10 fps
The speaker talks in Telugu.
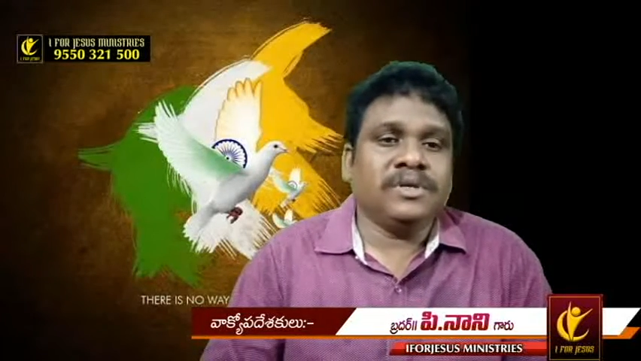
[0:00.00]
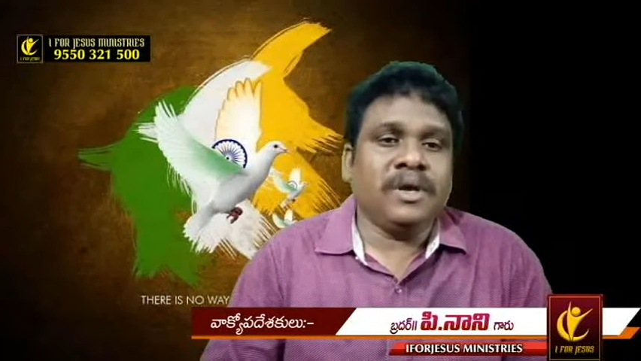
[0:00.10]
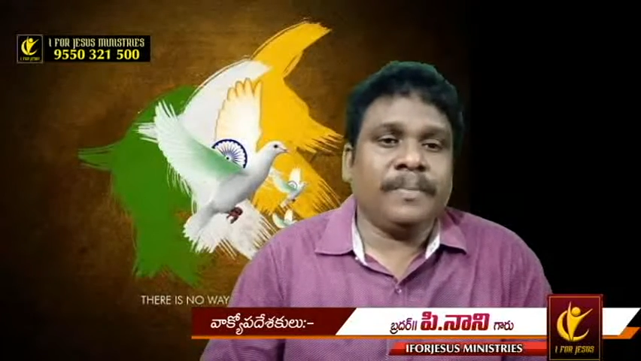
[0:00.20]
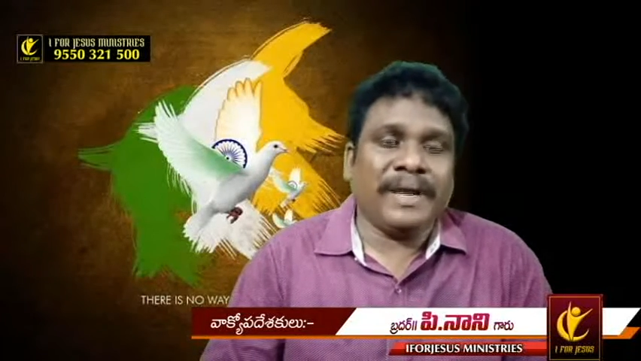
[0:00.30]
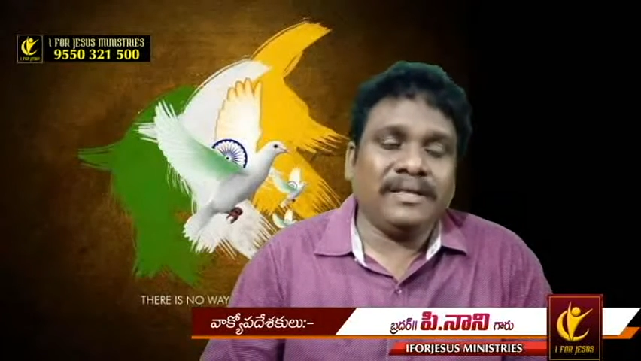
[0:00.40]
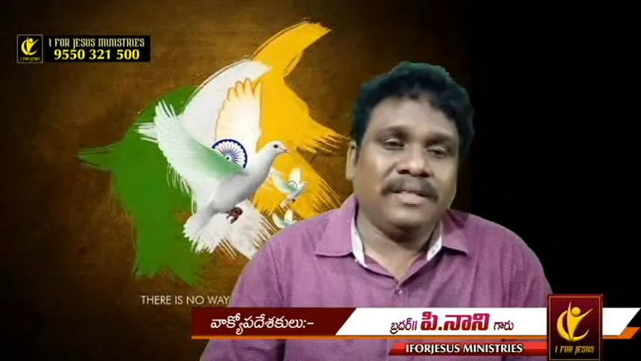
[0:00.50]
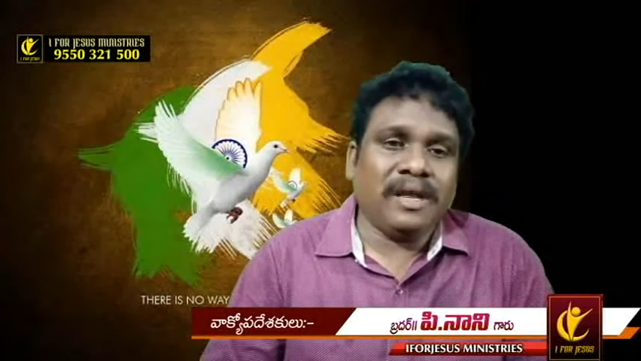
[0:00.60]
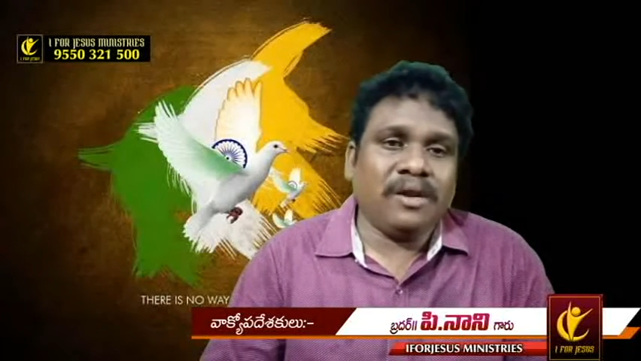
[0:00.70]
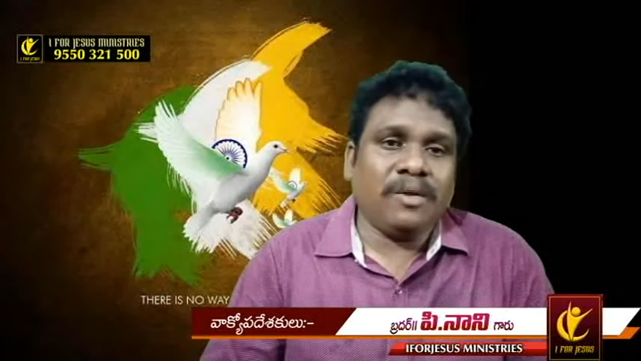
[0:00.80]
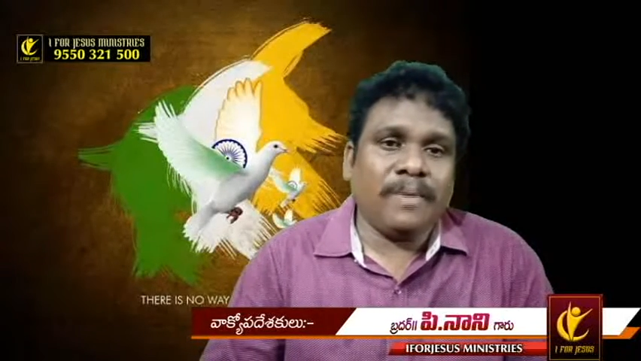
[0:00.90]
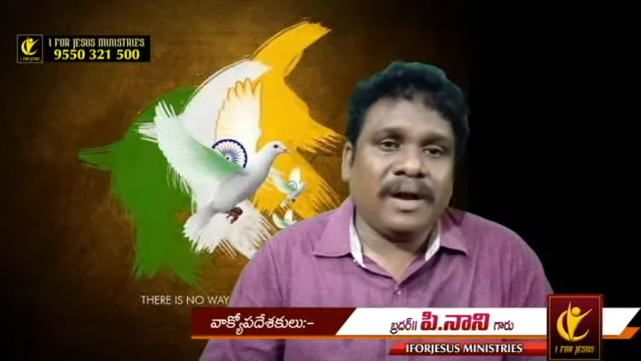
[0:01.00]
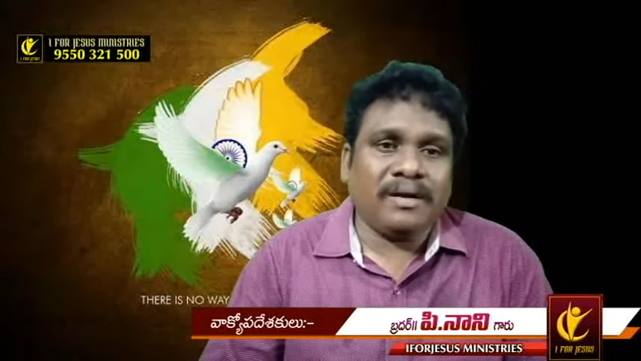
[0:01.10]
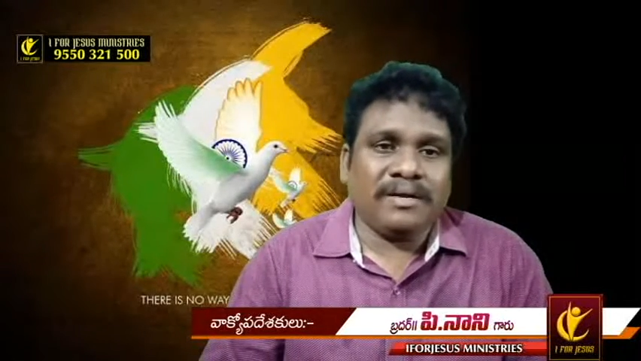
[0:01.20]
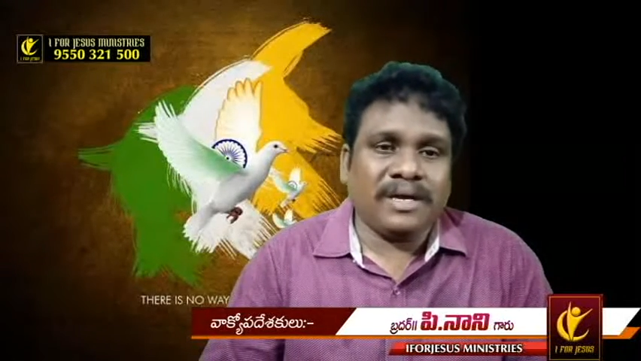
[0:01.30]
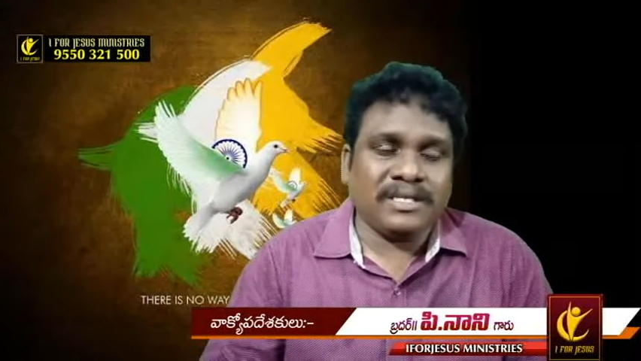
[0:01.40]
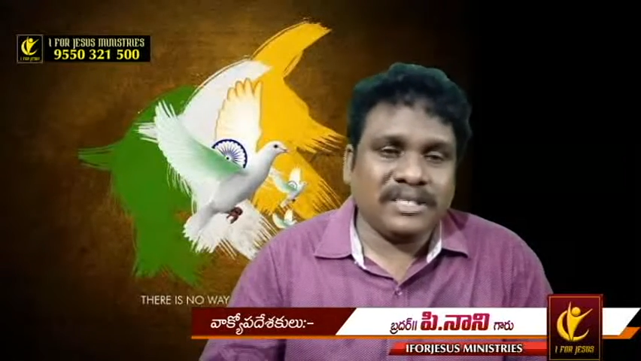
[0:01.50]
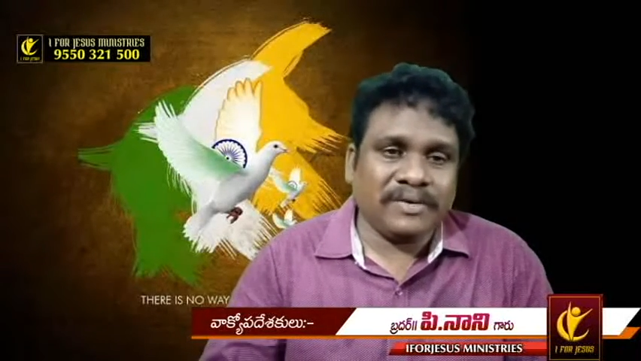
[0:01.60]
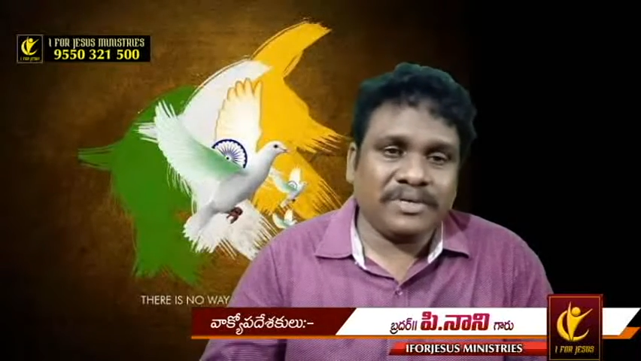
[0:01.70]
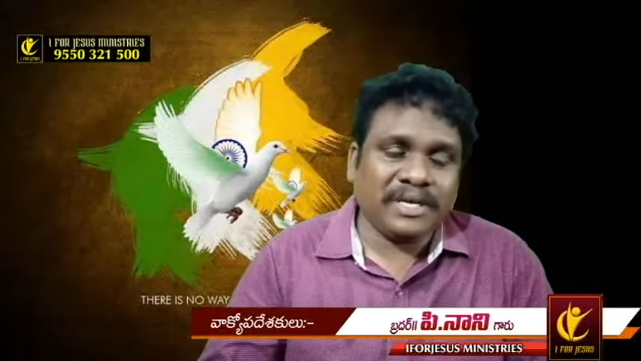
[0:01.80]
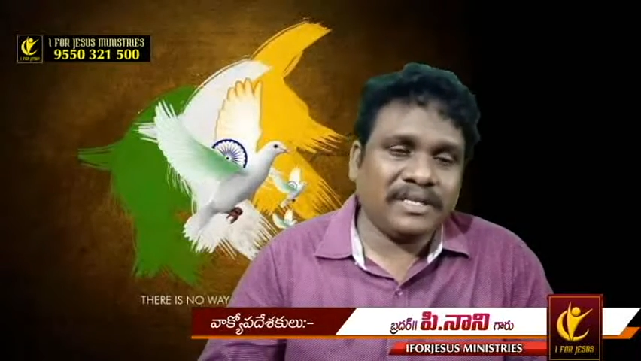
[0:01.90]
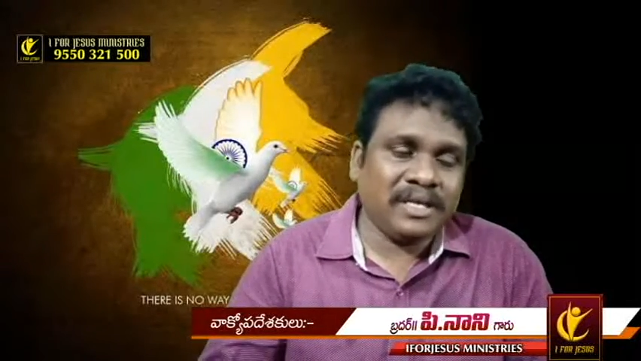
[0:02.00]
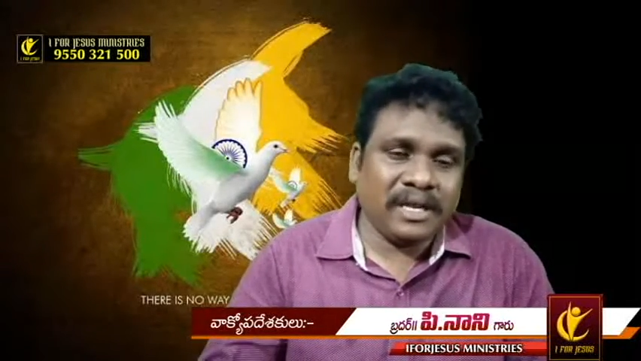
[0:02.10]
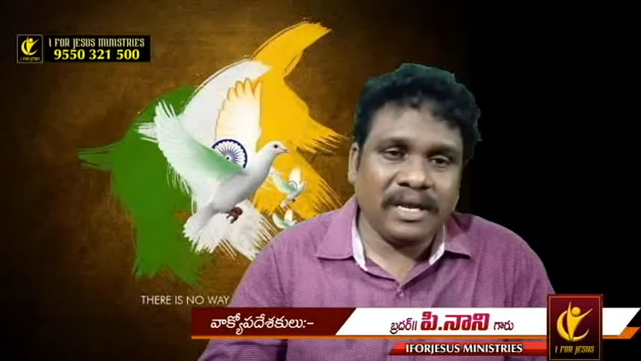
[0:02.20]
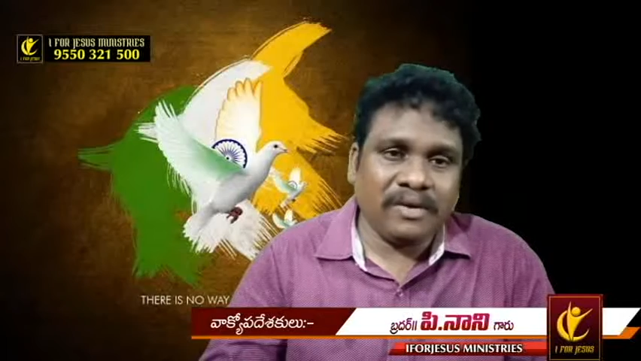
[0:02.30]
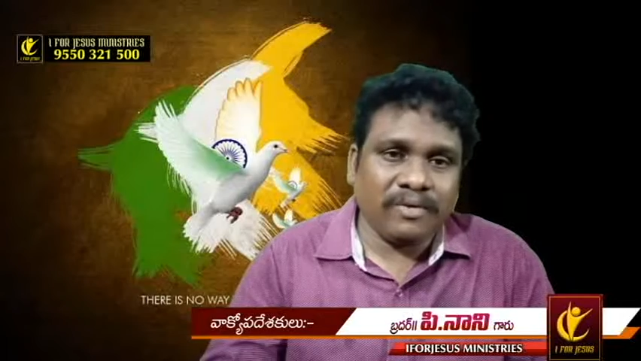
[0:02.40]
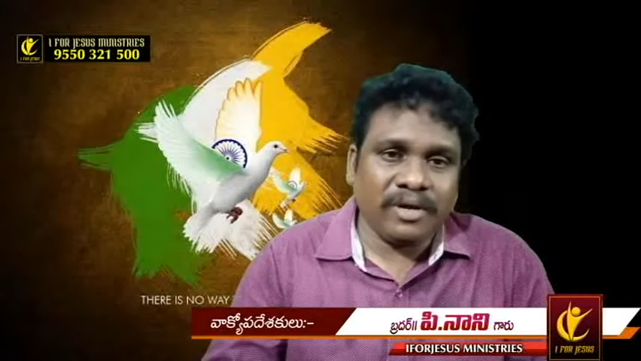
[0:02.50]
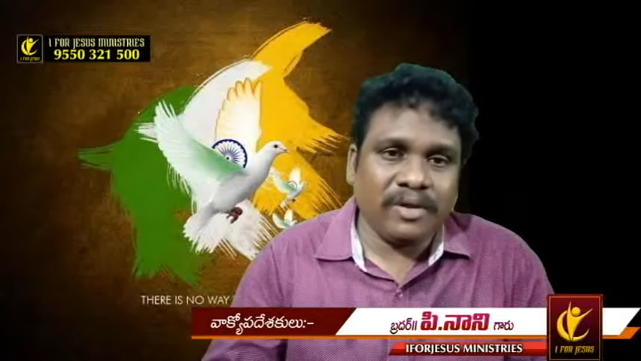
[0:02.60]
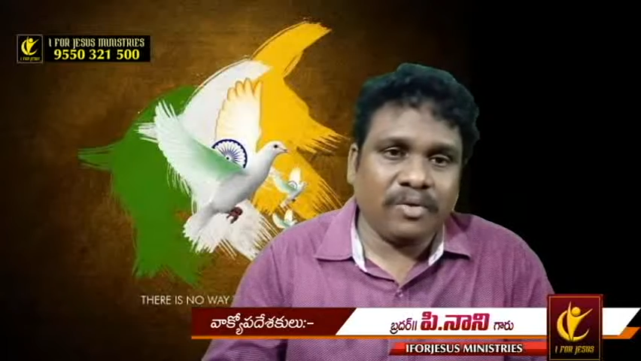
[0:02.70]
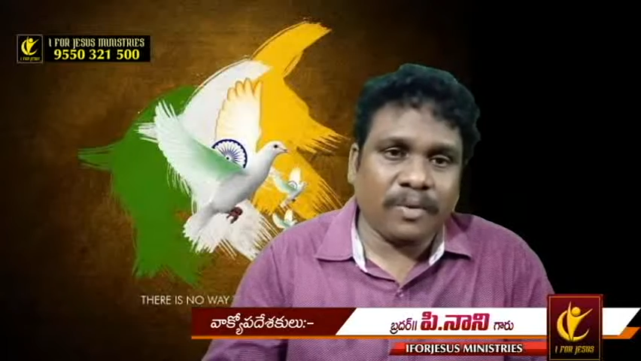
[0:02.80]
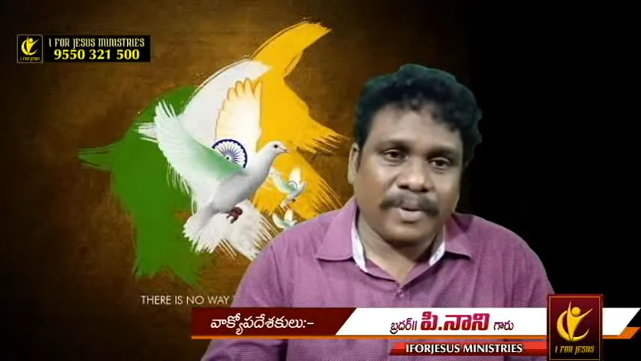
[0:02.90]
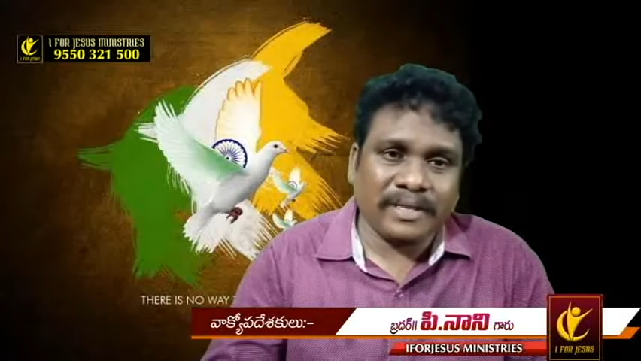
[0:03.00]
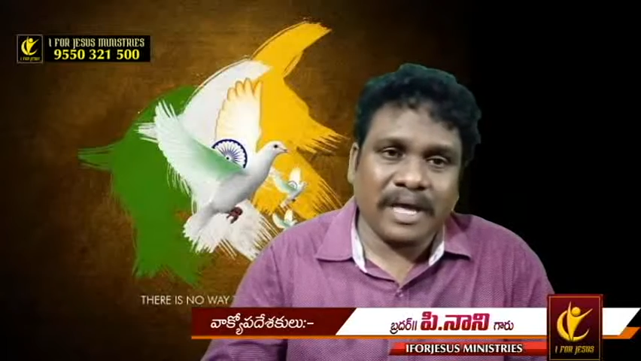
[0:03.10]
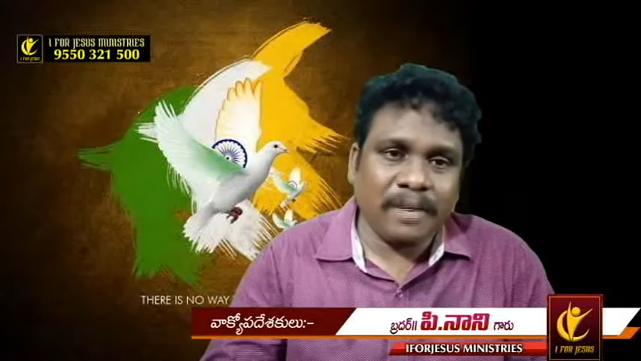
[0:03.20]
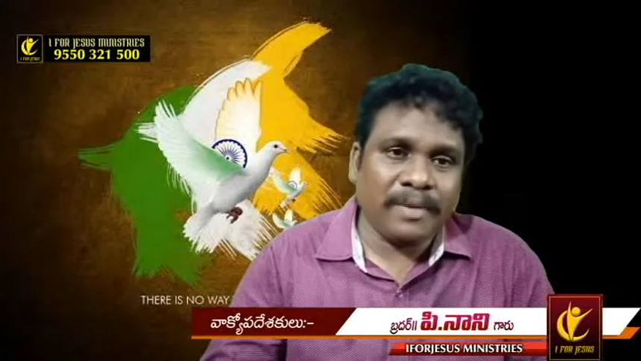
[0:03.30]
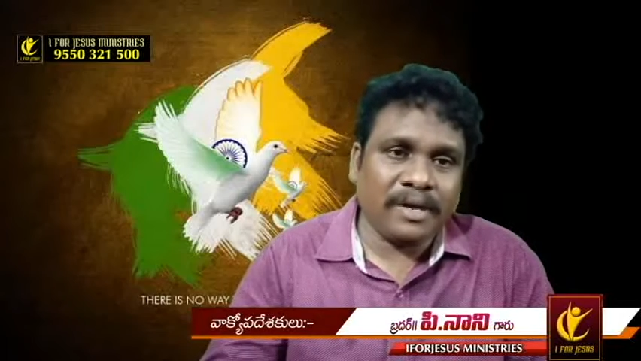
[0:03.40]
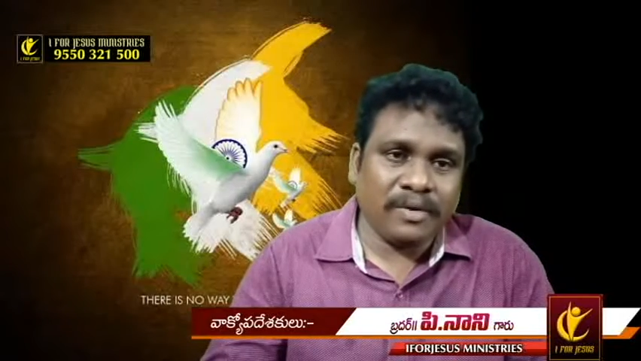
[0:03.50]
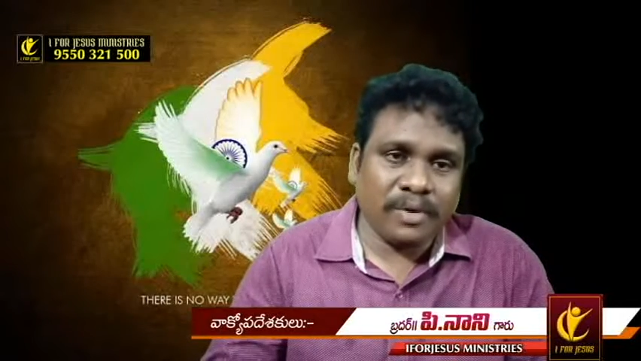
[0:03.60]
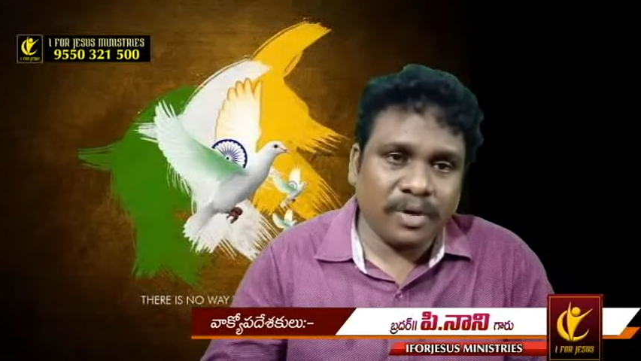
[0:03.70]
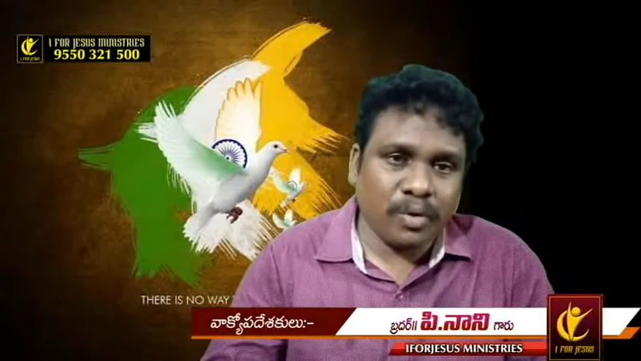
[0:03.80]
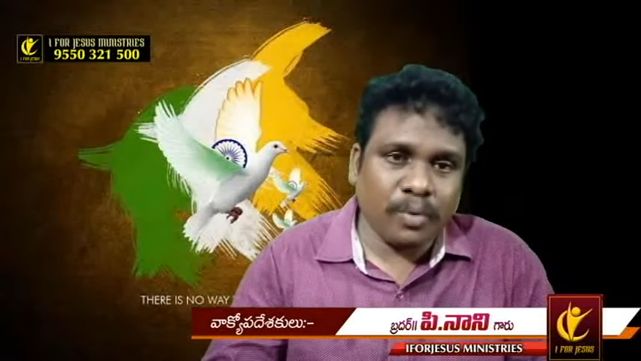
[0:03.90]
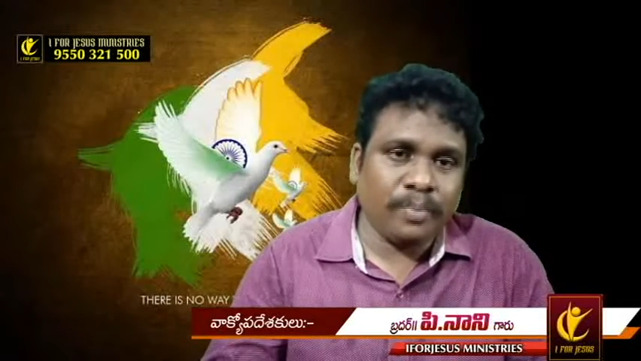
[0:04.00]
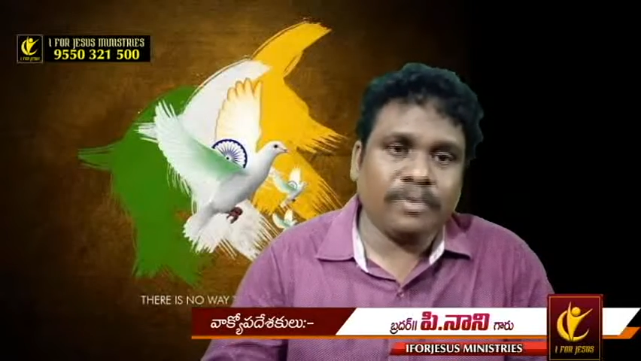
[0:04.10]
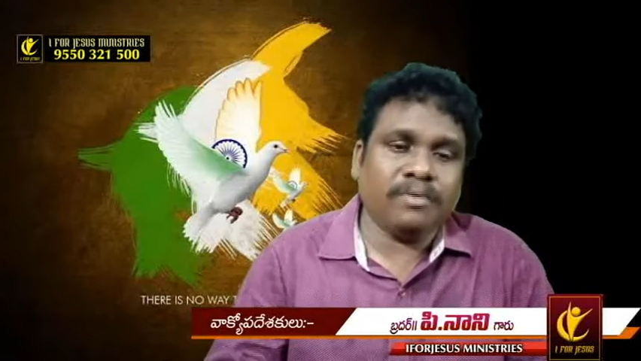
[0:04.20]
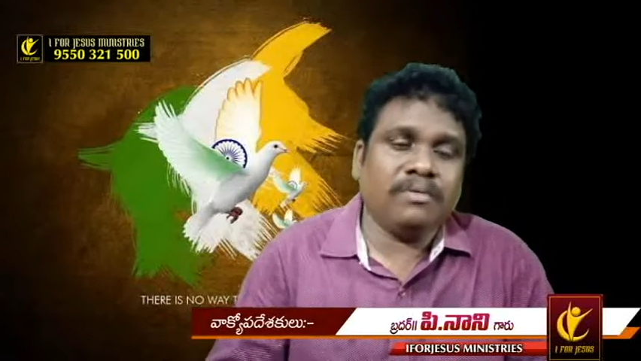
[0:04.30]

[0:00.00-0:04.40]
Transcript: ఈ ప్రయత్నాలలో భాగంగా శివశక్తి అనేటువంటి ఒక ప్రధానమైనటువంటి గ్రూపు